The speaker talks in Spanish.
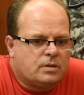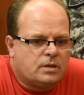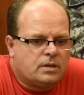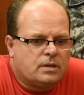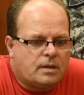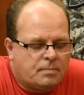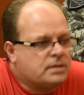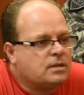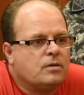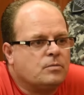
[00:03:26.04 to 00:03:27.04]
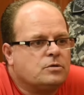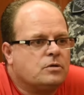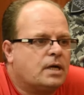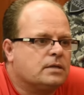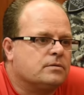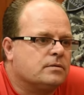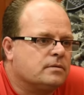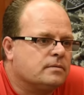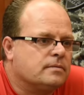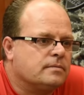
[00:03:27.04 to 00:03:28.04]
Eh, ha pasado muchos casos.
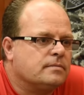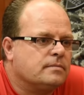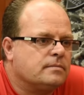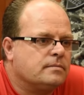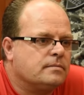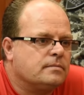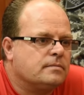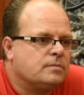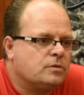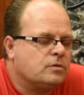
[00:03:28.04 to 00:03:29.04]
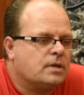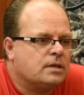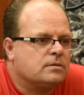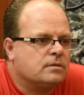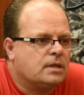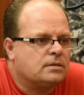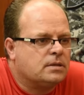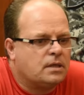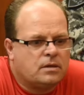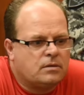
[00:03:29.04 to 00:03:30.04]
Muchos casos que han
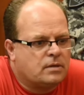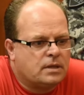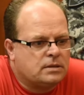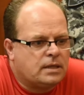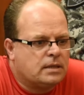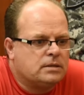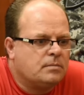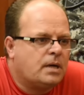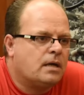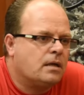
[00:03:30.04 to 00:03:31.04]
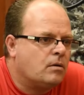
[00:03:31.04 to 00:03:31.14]
salido gente lastimada,